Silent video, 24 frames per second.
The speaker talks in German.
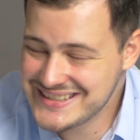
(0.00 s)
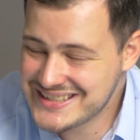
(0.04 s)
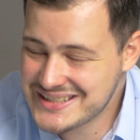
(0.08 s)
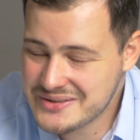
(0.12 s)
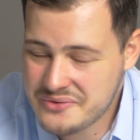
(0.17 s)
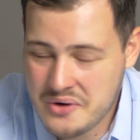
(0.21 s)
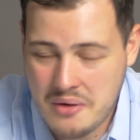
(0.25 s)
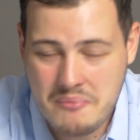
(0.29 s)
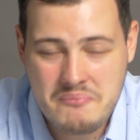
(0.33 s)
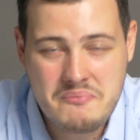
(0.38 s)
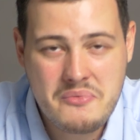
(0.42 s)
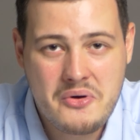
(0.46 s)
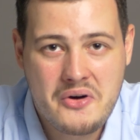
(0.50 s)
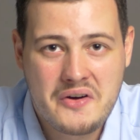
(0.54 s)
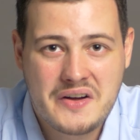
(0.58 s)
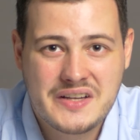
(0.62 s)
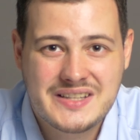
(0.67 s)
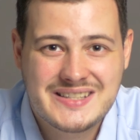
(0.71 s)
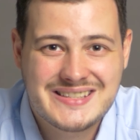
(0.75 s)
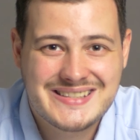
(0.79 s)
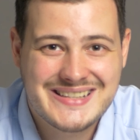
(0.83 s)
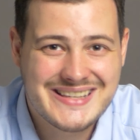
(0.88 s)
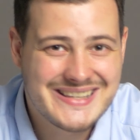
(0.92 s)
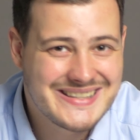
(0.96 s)
die
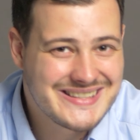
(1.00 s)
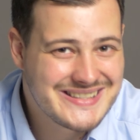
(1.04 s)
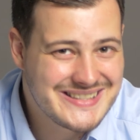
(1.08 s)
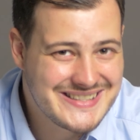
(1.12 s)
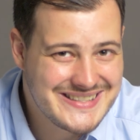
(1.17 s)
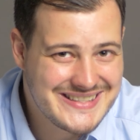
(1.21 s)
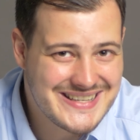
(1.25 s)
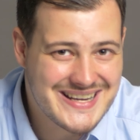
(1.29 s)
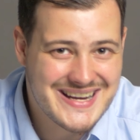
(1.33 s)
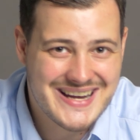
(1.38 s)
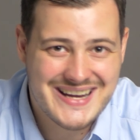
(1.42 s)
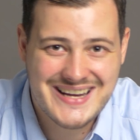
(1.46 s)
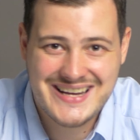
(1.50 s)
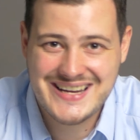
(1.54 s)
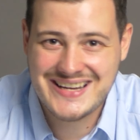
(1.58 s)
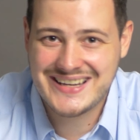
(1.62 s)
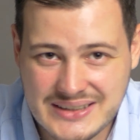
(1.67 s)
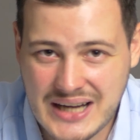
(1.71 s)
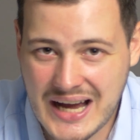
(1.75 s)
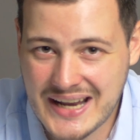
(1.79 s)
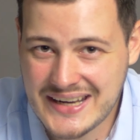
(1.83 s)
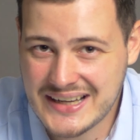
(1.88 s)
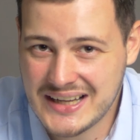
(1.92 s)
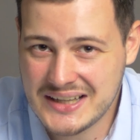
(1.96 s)
Scrum-Boards in Jira,
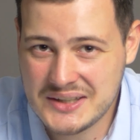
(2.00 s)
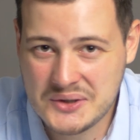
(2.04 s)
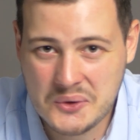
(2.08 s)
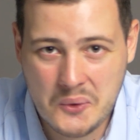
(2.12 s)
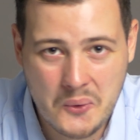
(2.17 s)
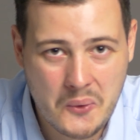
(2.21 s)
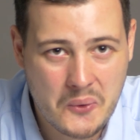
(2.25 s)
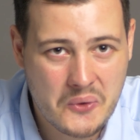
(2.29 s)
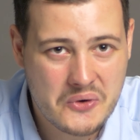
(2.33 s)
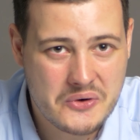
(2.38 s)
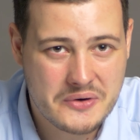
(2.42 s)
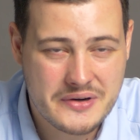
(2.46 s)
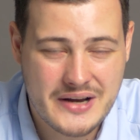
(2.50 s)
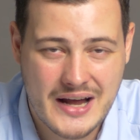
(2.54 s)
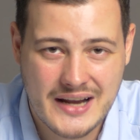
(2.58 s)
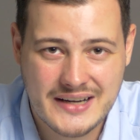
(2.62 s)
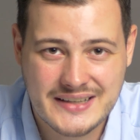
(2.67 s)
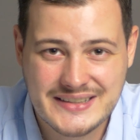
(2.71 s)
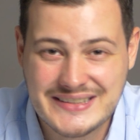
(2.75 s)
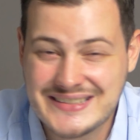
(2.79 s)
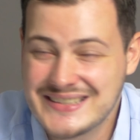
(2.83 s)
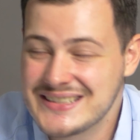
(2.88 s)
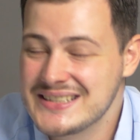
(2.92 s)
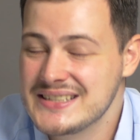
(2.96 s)
analog und
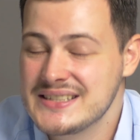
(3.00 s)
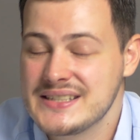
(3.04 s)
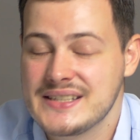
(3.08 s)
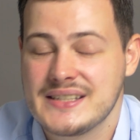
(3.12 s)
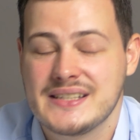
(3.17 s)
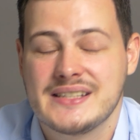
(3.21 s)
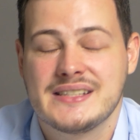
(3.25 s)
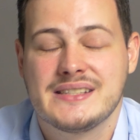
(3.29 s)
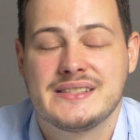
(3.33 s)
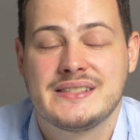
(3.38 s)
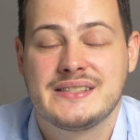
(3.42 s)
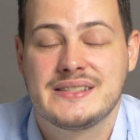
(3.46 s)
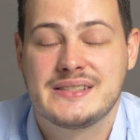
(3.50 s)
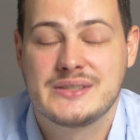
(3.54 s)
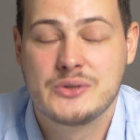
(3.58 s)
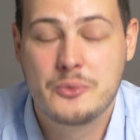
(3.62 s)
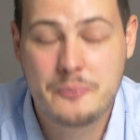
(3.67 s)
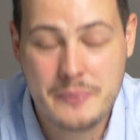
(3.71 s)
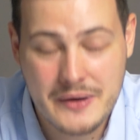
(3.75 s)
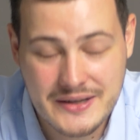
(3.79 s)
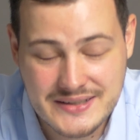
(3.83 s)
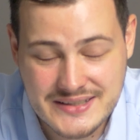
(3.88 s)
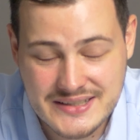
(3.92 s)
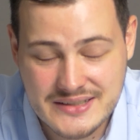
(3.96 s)
alles
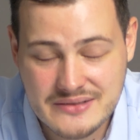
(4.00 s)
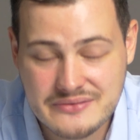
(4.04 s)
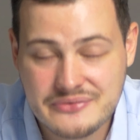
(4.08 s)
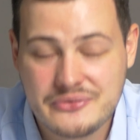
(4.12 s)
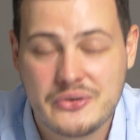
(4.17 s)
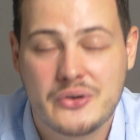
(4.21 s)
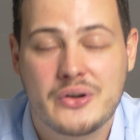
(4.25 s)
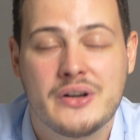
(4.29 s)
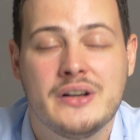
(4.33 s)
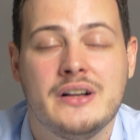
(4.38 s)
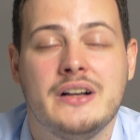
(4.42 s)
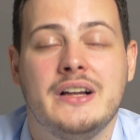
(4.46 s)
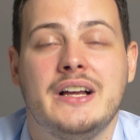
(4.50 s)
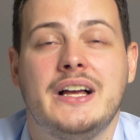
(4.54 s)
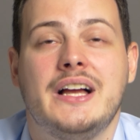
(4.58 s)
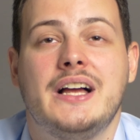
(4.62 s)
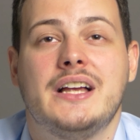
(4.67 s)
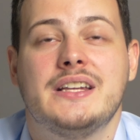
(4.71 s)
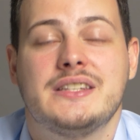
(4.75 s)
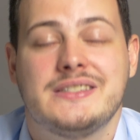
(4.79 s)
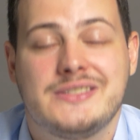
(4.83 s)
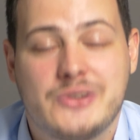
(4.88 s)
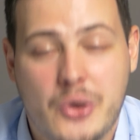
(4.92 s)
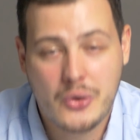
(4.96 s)
super sinnvoll.
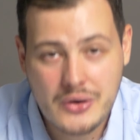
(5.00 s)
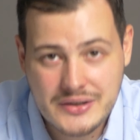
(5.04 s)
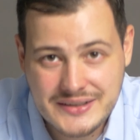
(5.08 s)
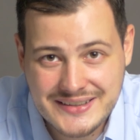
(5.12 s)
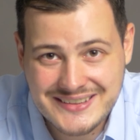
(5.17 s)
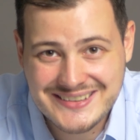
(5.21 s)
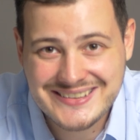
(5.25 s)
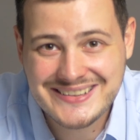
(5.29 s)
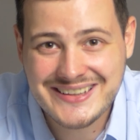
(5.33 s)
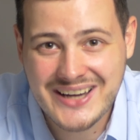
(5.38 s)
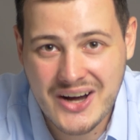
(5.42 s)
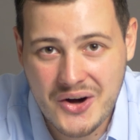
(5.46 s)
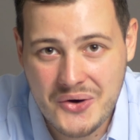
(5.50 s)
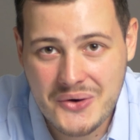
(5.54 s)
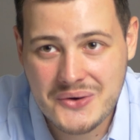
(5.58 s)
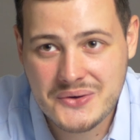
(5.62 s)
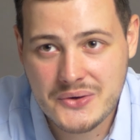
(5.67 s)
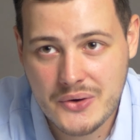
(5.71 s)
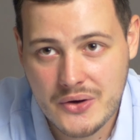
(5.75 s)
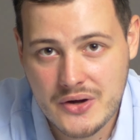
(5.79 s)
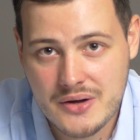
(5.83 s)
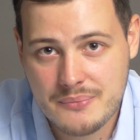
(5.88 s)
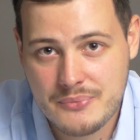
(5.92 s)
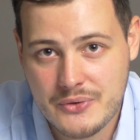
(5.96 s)
Solltet ihr auch
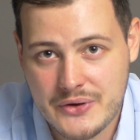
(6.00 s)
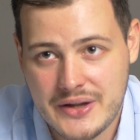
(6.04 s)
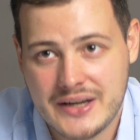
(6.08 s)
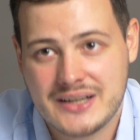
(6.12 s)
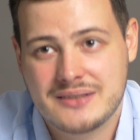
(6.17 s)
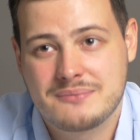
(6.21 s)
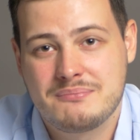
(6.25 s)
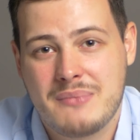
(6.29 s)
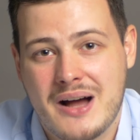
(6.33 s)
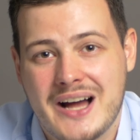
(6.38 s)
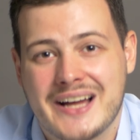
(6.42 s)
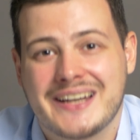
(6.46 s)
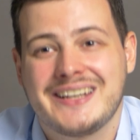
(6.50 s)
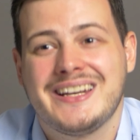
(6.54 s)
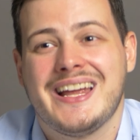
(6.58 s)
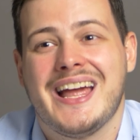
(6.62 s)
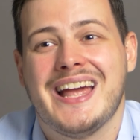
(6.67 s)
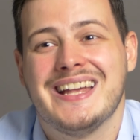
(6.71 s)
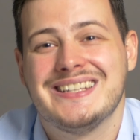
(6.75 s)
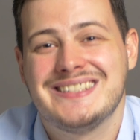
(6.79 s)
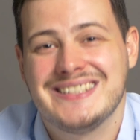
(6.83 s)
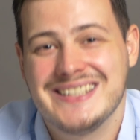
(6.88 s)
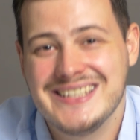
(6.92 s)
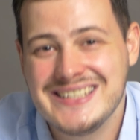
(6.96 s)
in euren Projekten machen.
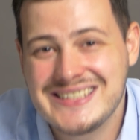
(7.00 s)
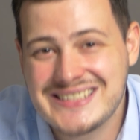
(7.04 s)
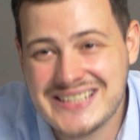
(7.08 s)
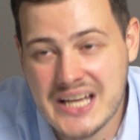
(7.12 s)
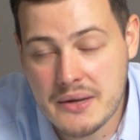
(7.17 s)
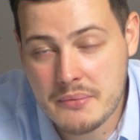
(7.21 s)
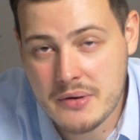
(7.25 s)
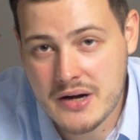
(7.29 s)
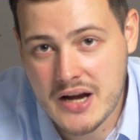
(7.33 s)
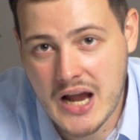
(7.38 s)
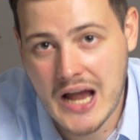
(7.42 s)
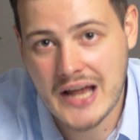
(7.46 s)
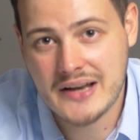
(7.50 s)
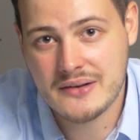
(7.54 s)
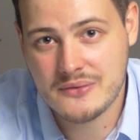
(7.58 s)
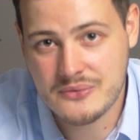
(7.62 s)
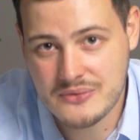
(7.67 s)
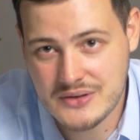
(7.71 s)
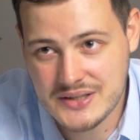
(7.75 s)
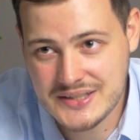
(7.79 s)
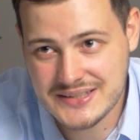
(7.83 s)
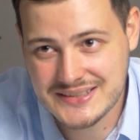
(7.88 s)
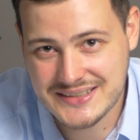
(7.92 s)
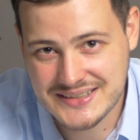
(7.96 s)
Es ist aber keine
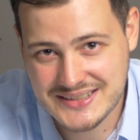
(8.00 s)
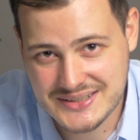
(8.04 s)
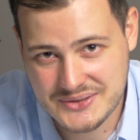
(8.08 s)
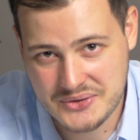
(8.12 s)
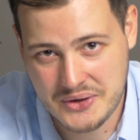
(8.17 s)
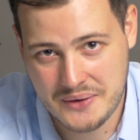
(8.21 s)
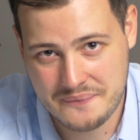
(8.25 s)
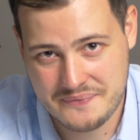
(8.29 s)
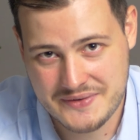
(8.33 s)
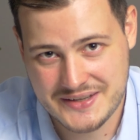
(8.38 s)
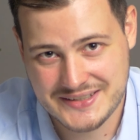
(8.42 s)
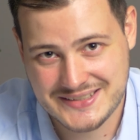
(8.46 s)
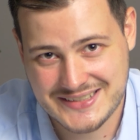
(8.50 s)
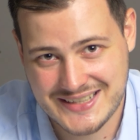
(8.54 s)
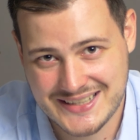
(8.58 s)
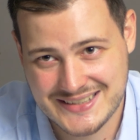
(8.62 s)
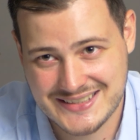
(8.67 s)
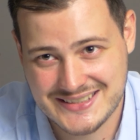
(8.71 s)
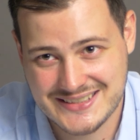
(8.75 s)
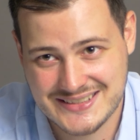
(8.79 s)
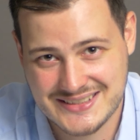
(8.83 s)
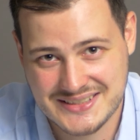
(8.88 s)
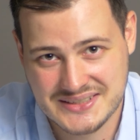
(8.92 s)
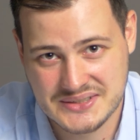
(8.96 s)
Pflicht in Scrum, das
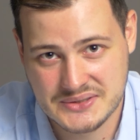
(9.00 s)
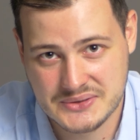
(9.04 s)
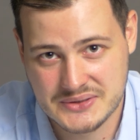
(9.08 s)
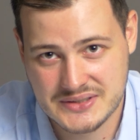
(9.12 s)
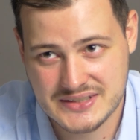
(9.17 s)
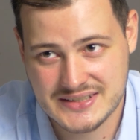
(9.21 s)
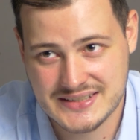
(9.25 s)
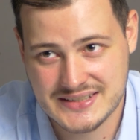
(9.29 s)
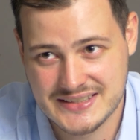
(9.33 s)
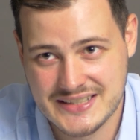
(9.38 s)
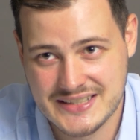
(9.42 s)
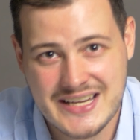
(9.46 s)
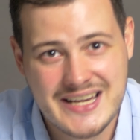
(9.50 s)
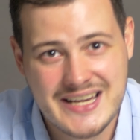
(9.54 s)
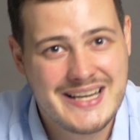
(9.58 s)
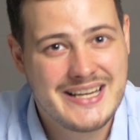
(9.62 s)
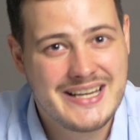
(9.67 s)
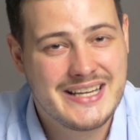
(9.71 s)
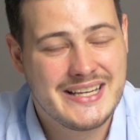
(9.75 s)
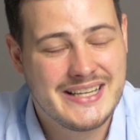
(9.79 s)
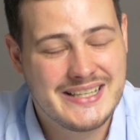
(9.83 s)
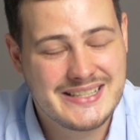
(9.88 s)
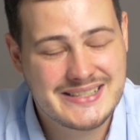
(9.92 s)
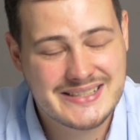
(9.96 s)
Ganze zu nutzen.
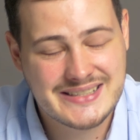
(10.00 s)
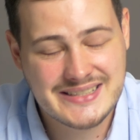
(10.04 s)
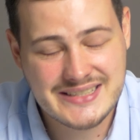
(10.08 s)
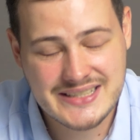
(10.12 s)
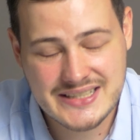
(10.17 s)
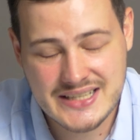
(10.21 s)
Ist ein